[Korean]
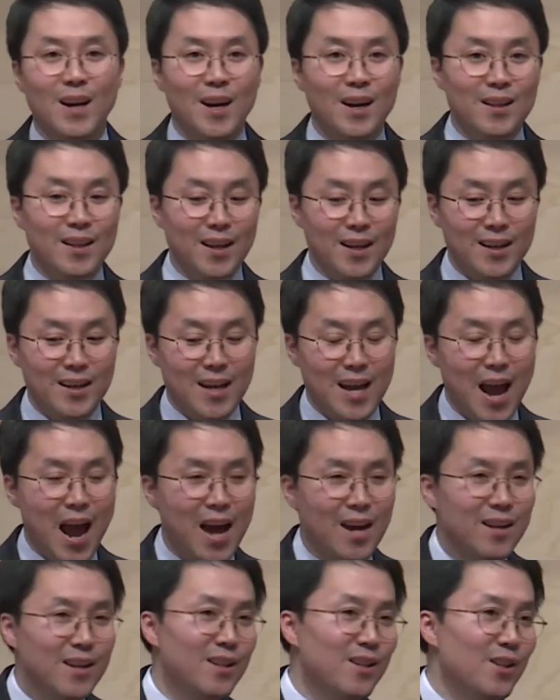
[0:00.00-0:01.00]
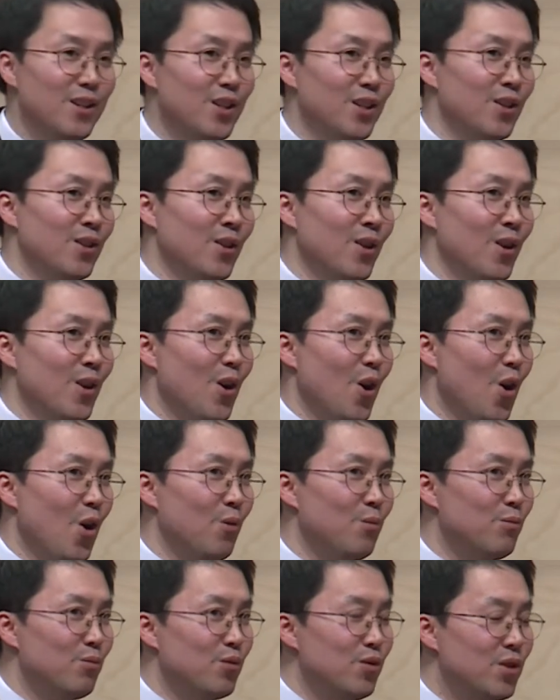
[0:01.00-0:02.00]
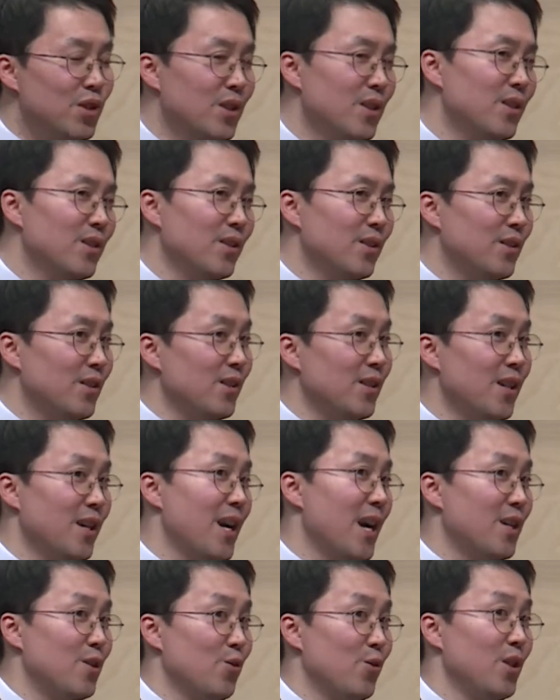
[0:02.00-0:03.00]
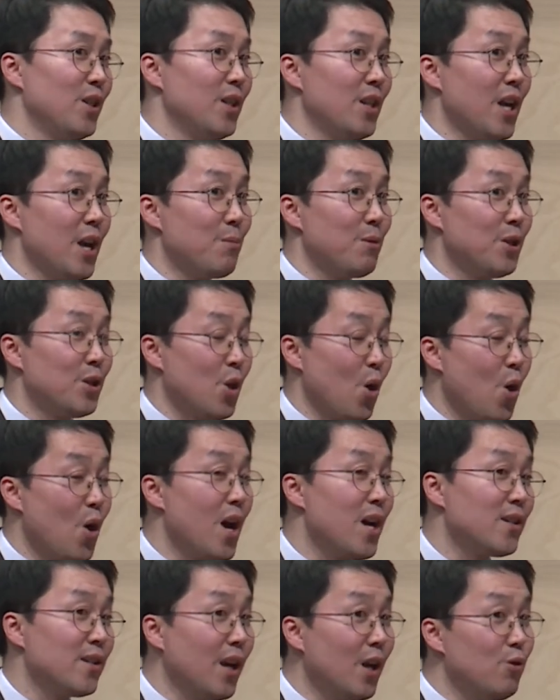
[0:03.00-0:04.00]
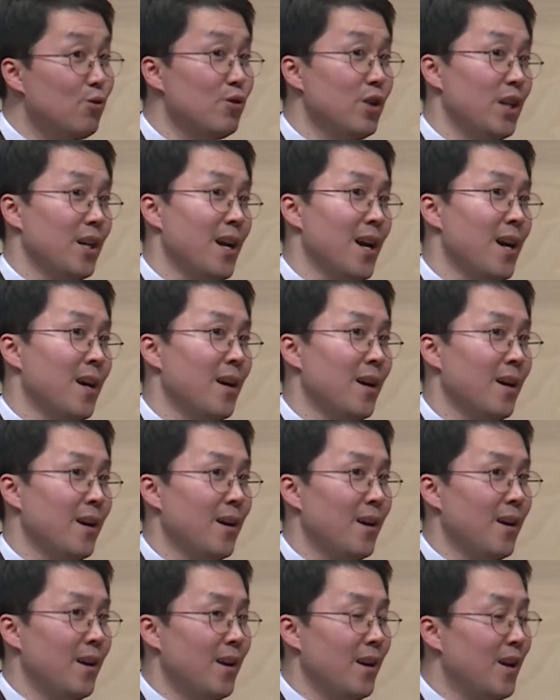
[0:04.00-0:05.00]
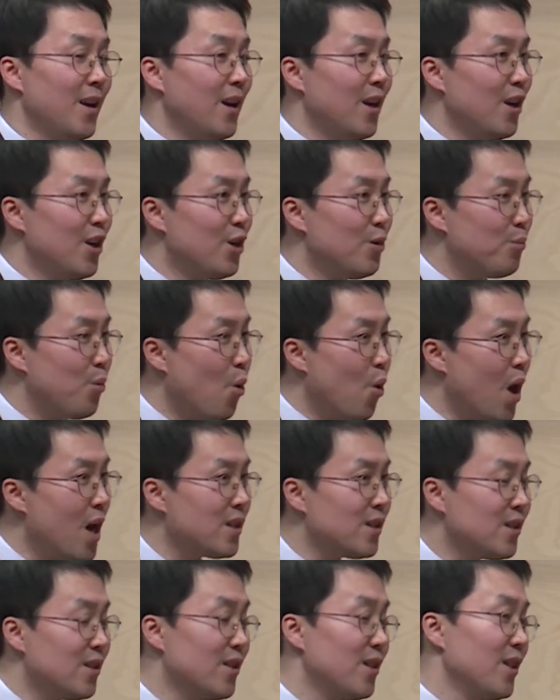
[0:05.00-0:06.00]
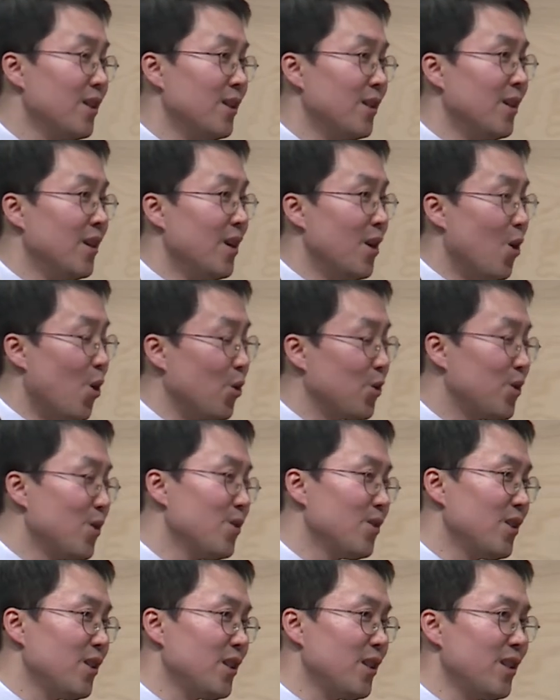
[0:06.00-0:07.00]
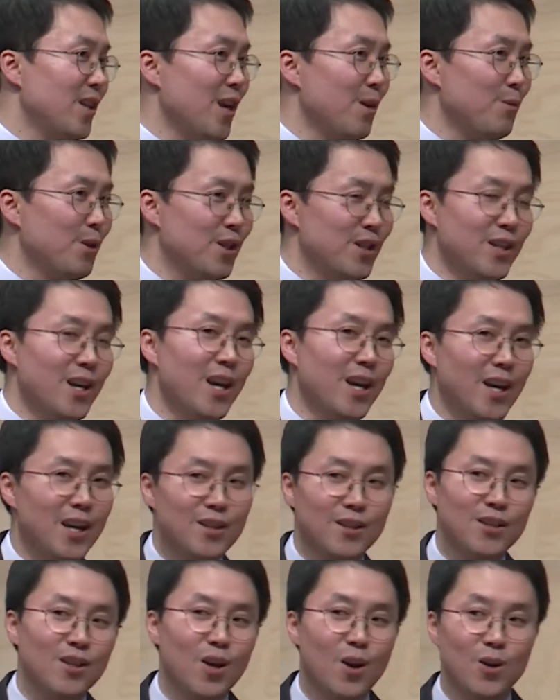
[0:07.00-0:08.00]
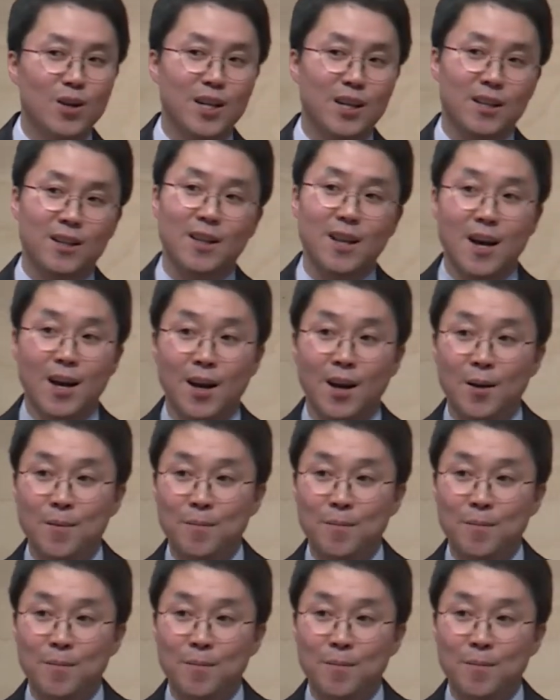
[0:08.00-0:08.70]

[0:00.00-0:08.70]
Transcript: 근데 이 약인은 어, 무슨 뜻을 가지고 있느냐면 저가 세우리라. 이 보아스는 어떤 뜻이냐면 그에게 능력이 있다.